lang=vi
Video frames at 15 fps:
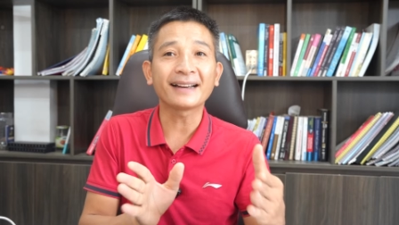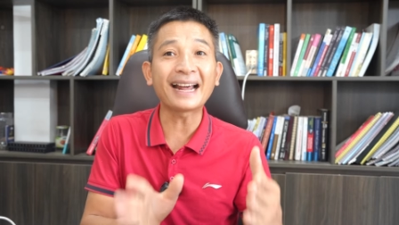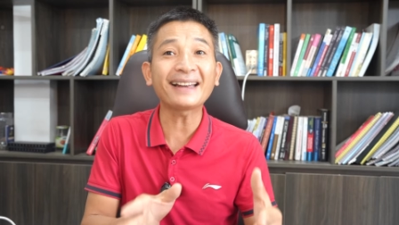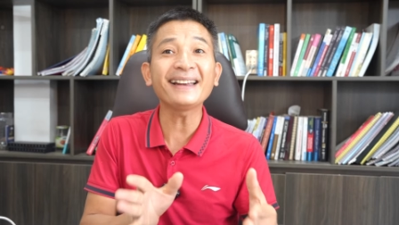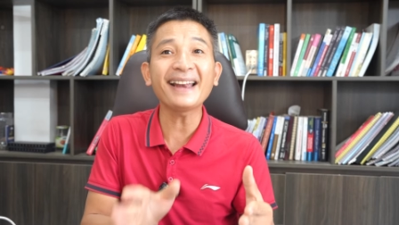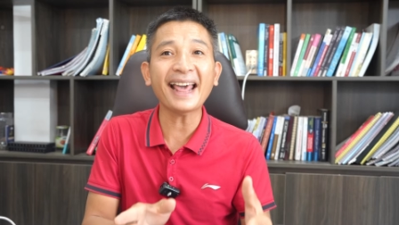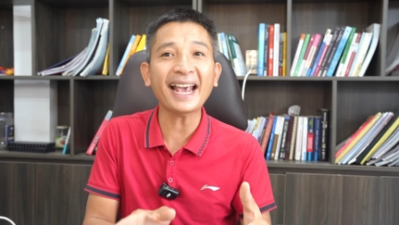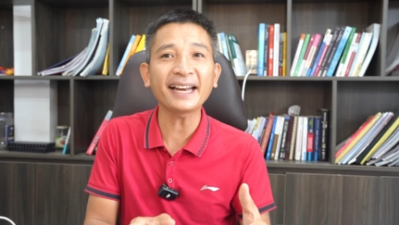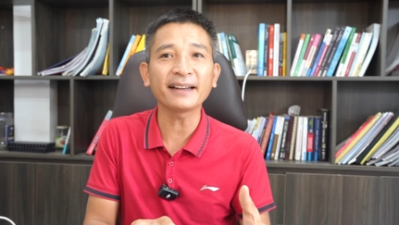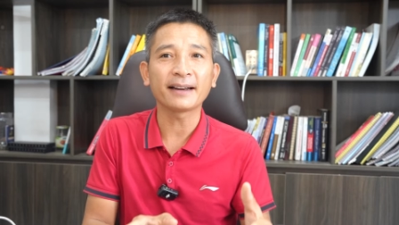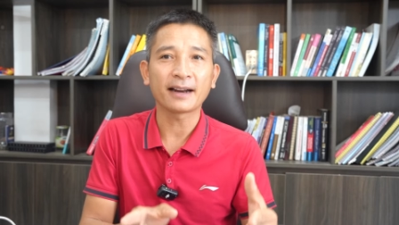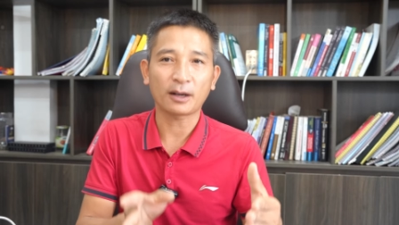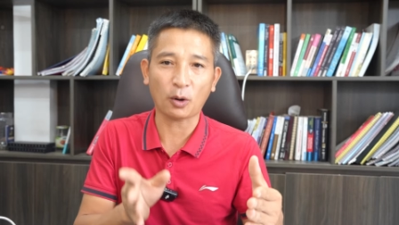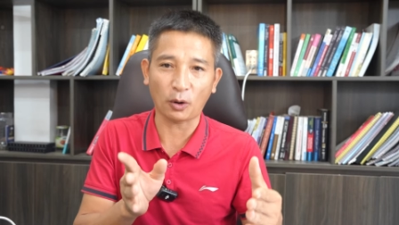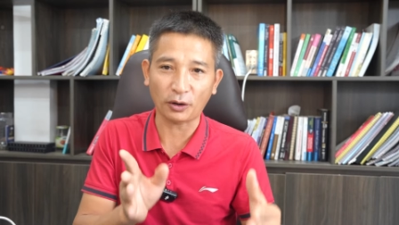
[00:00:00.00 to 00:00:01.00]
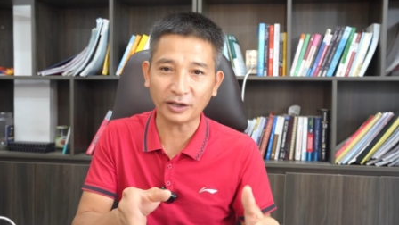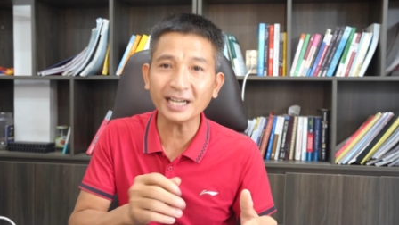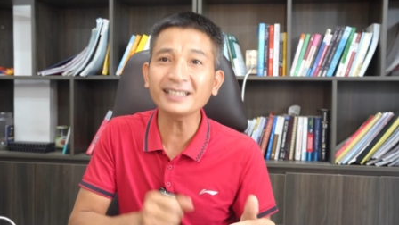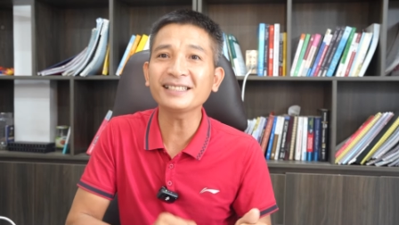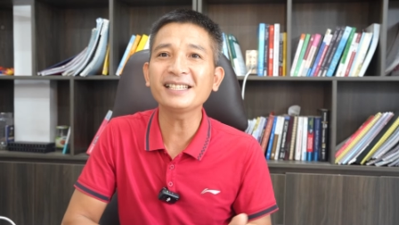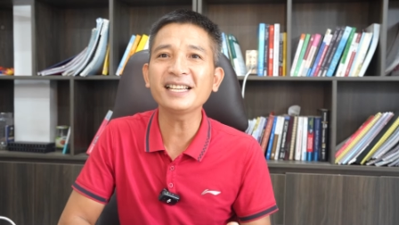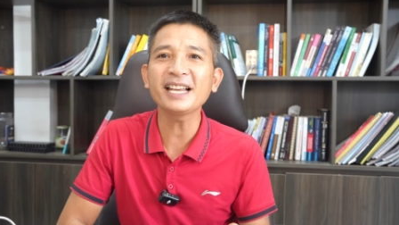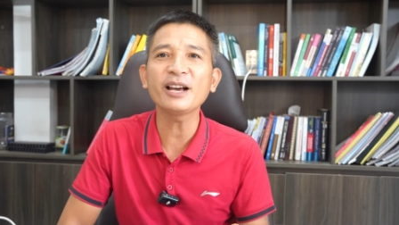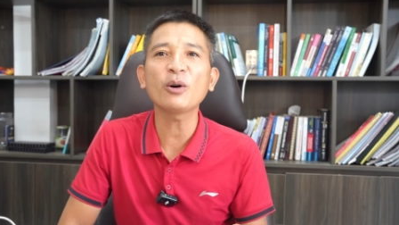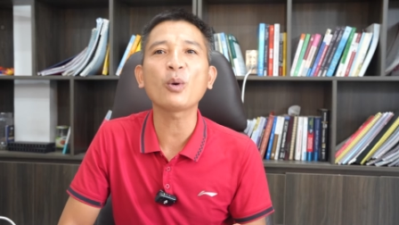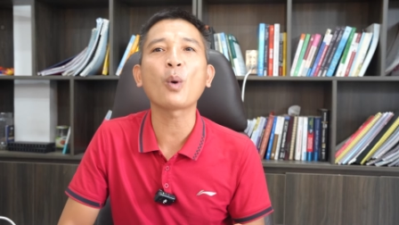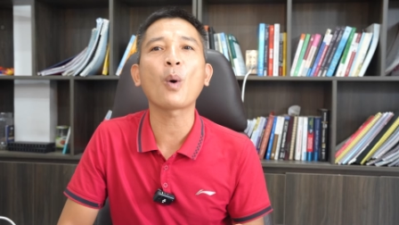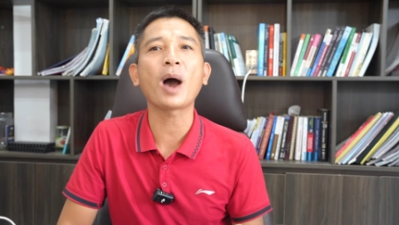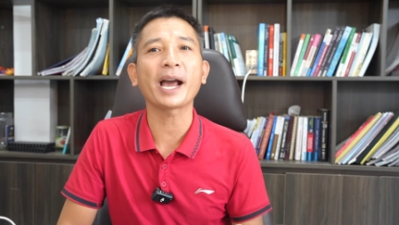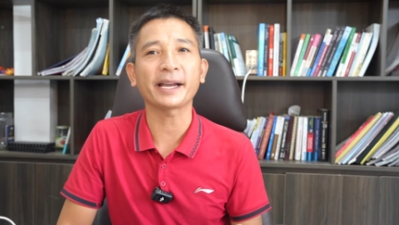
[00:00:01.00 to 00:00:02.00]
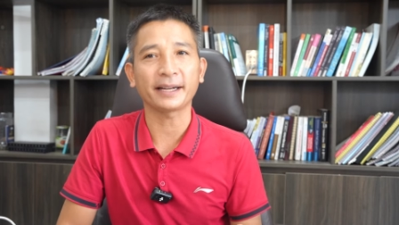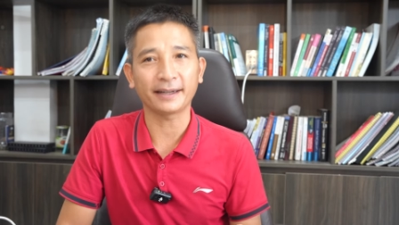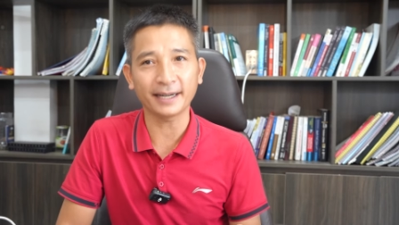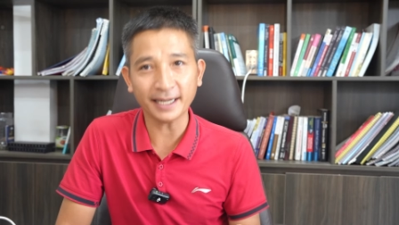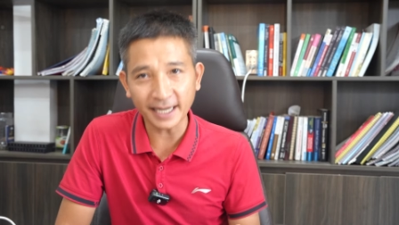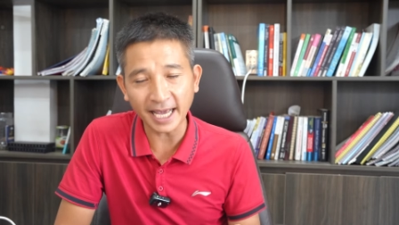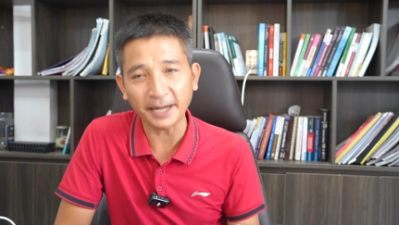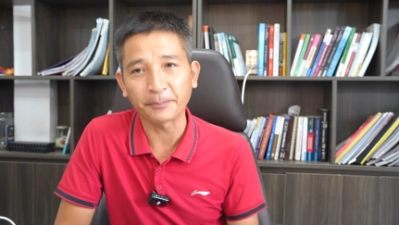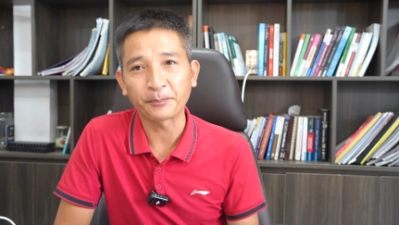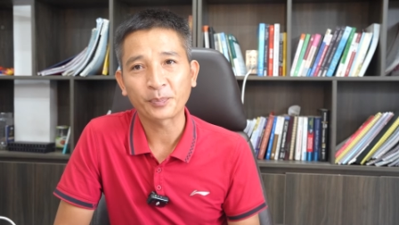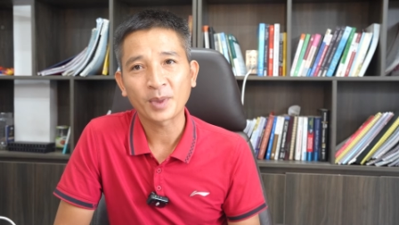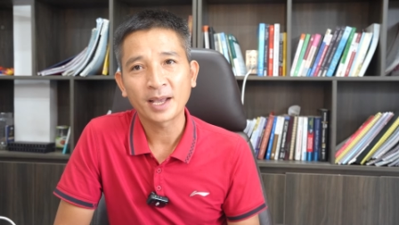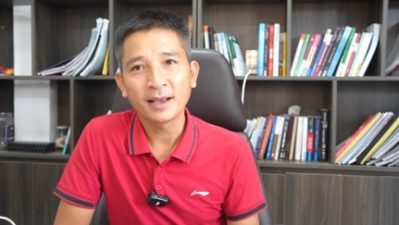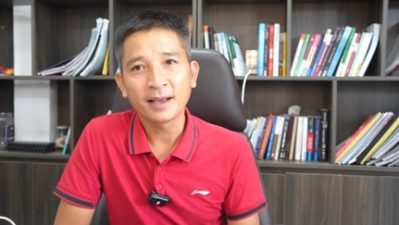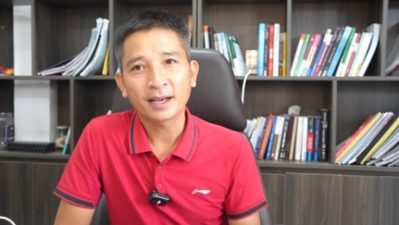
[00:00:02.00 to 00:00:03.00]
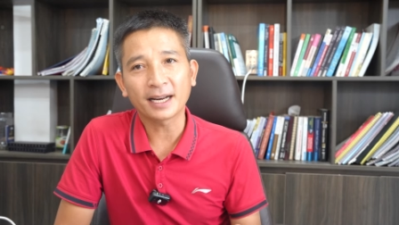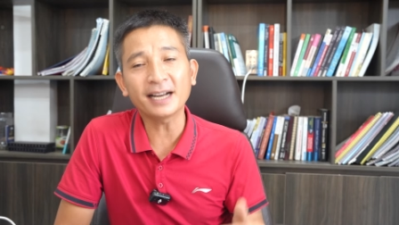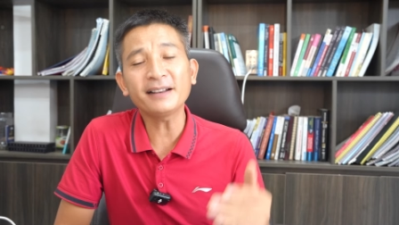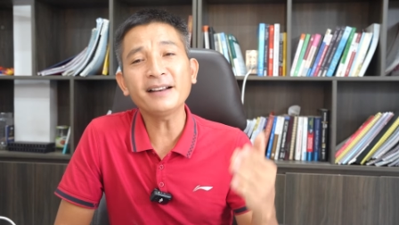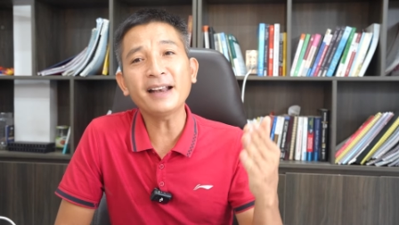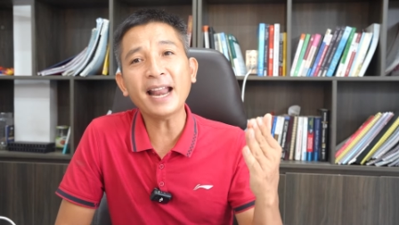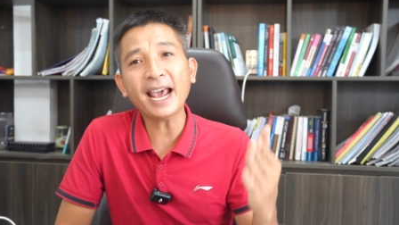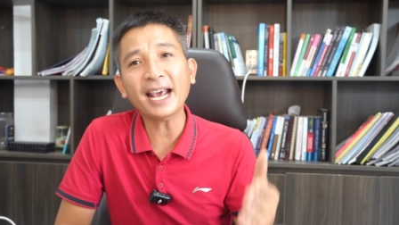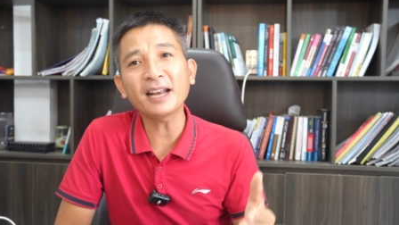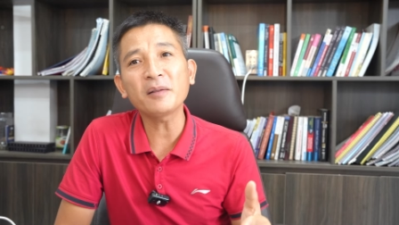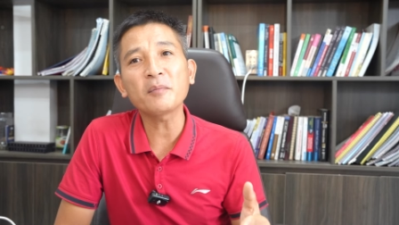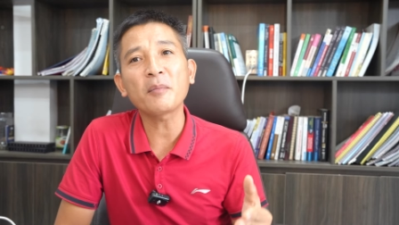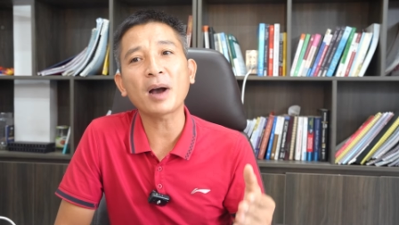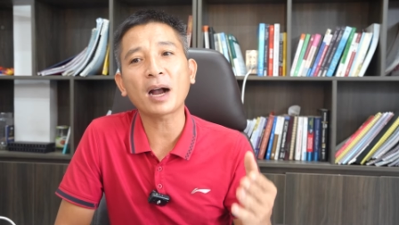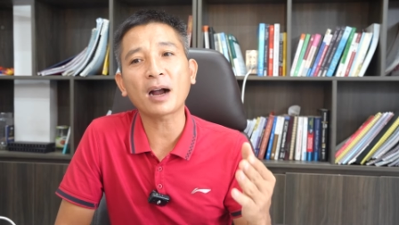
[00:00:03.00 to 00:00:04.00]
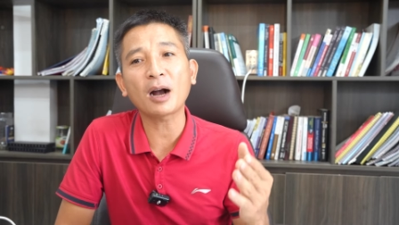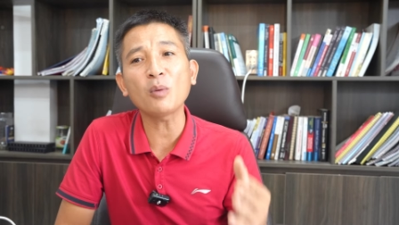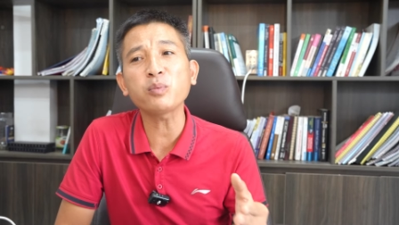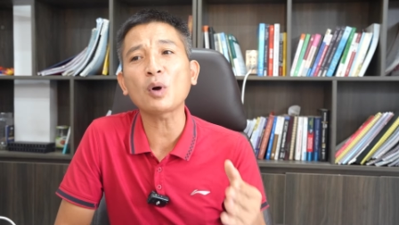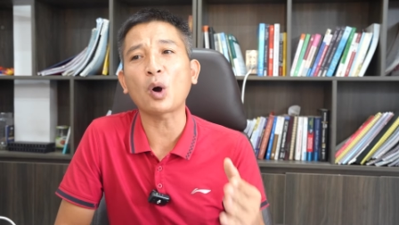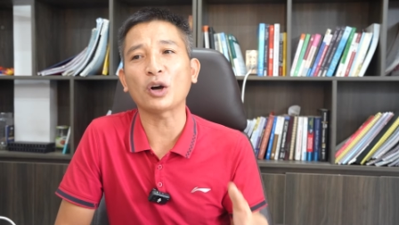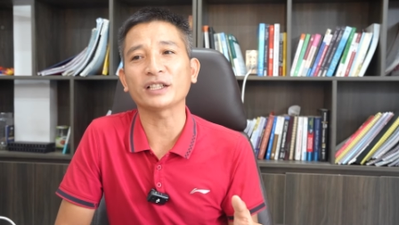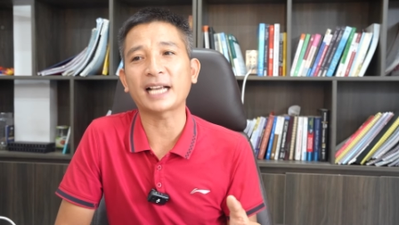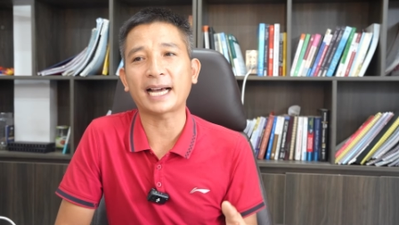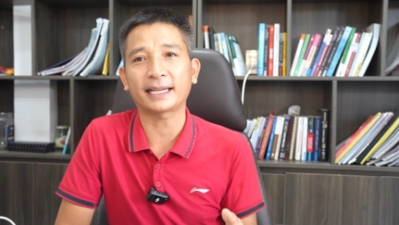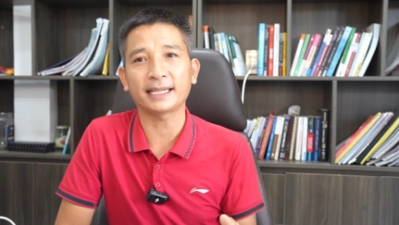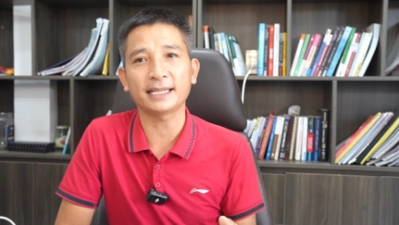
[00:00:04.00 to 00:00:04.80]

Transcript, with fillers: Đất nền có rất nhiều loài đất nền. Đất nền mà không có giá